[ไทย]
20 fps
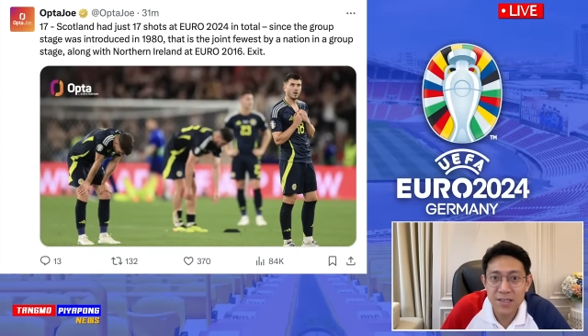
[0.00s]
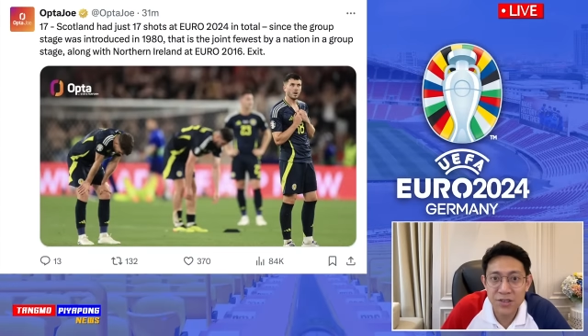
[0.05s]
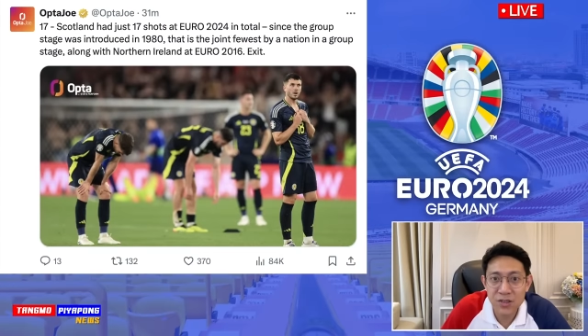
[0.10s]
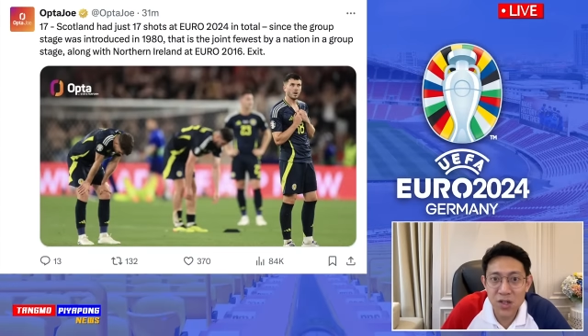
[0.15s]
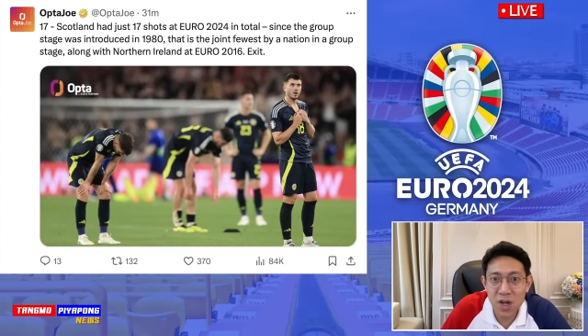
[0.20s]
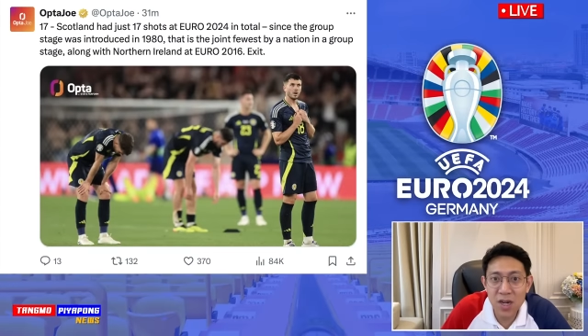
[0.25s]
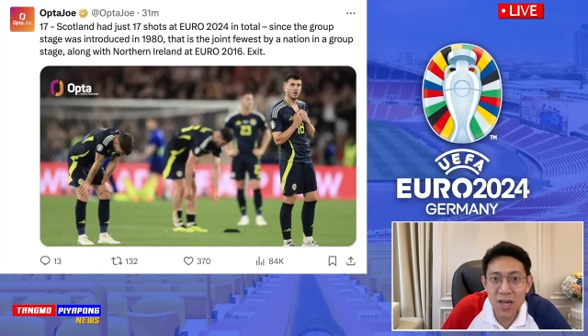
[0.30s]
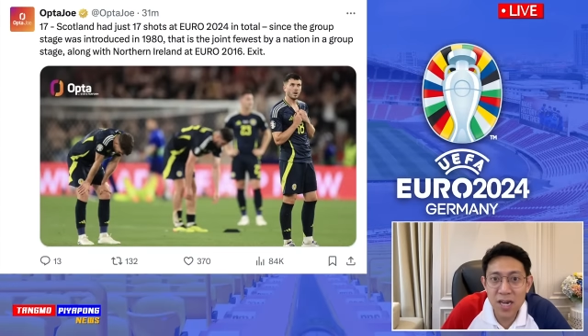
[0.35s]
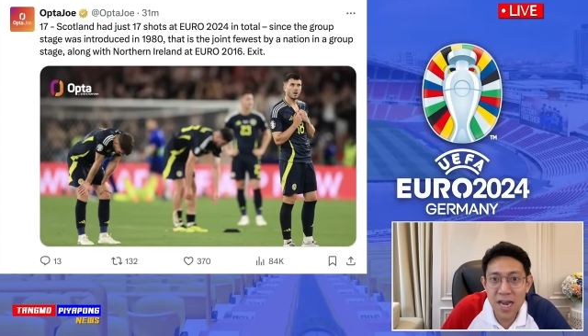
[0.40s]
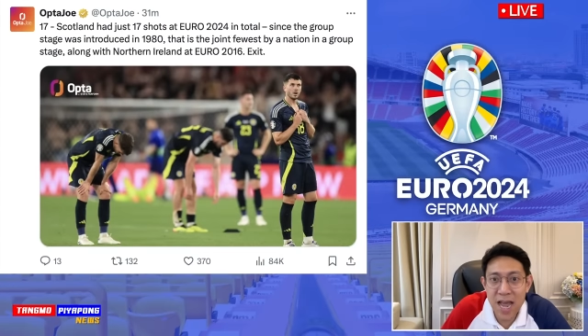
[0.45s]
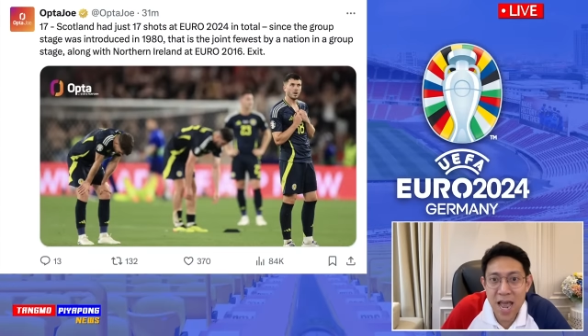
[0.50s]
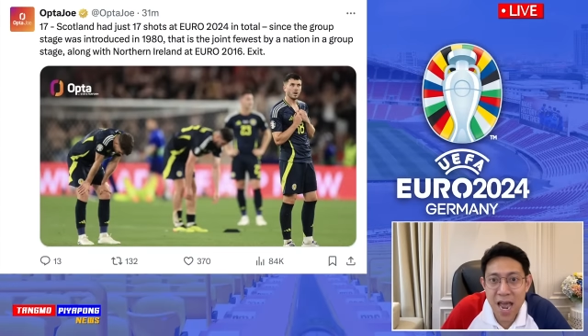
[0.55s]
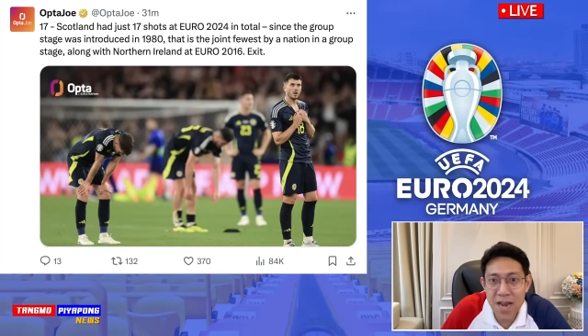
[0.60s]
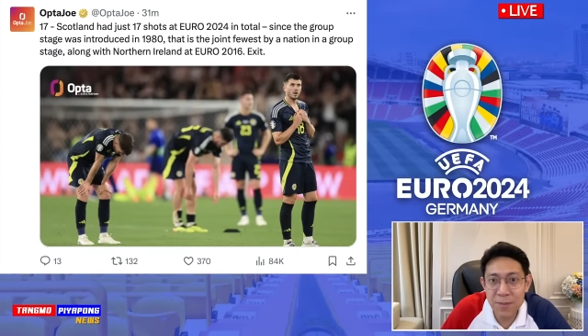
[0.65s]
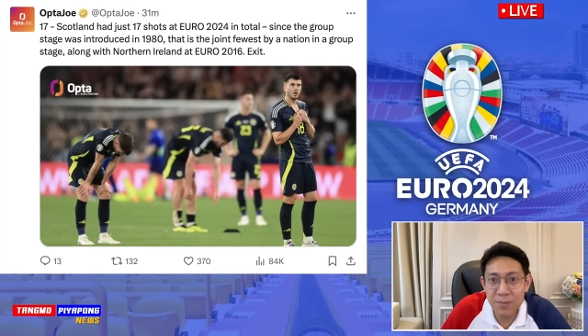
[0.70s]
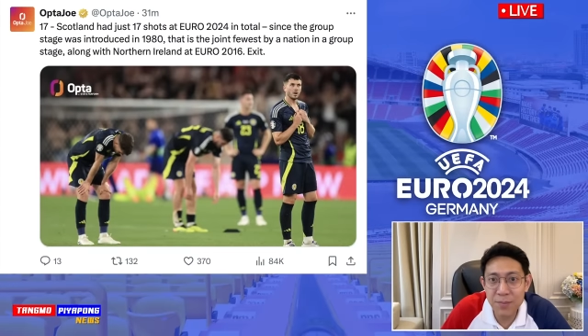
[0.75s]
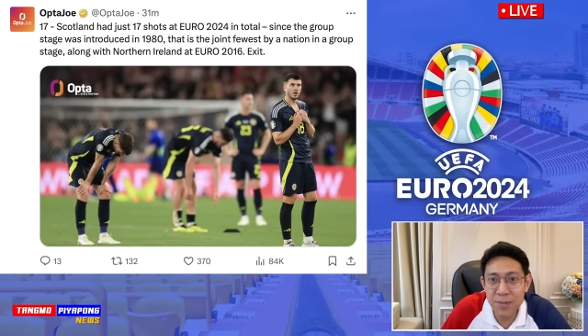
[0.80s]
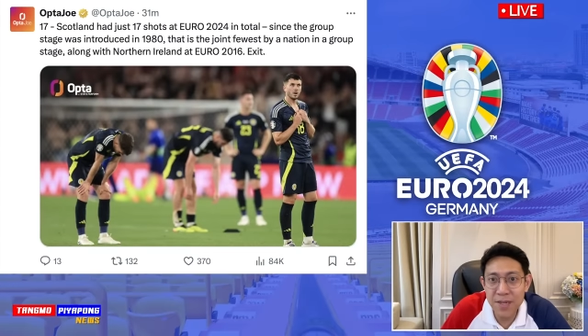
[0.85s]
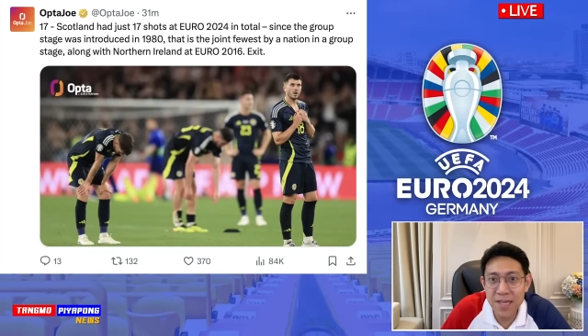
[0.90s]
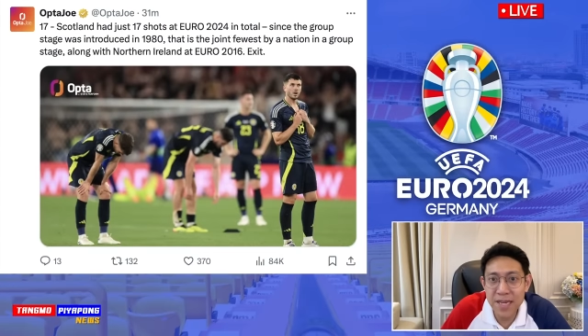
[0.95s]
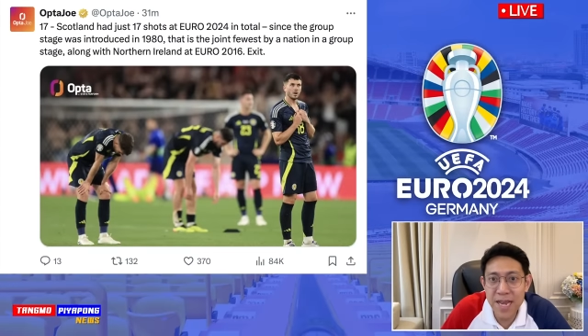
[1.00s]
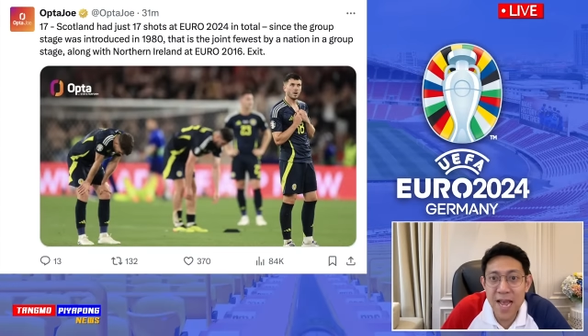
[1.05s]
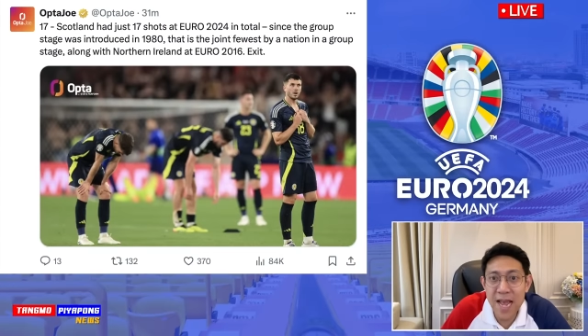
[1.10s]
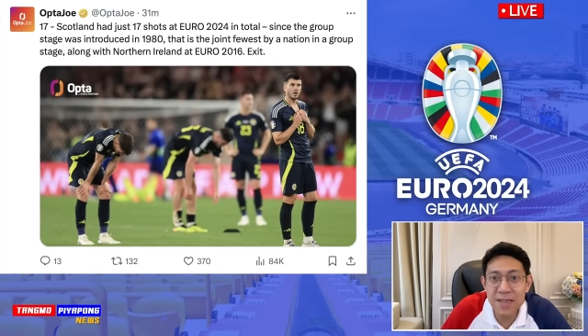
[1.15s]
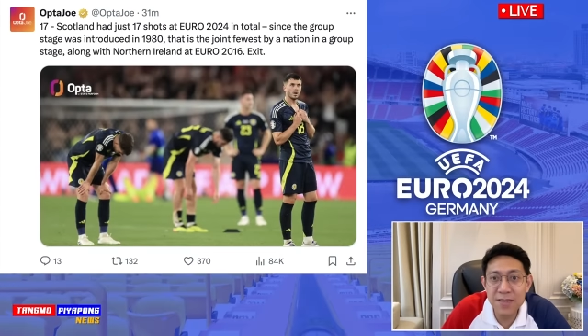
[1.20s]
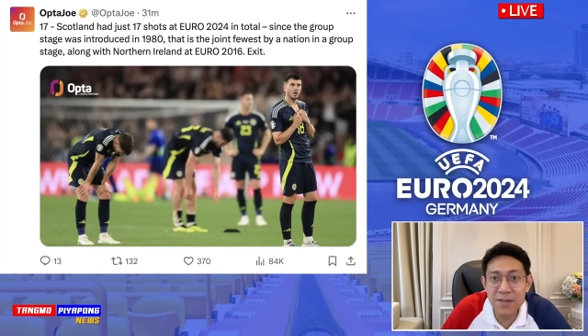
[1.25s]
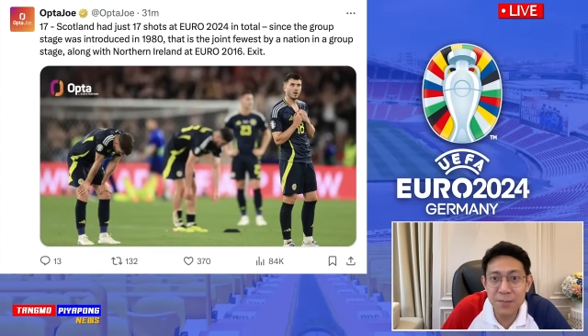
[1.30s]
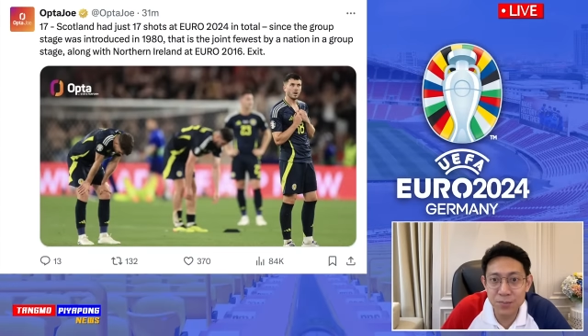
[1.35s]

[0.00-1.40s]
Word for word: สกอตแลนด์มีแค่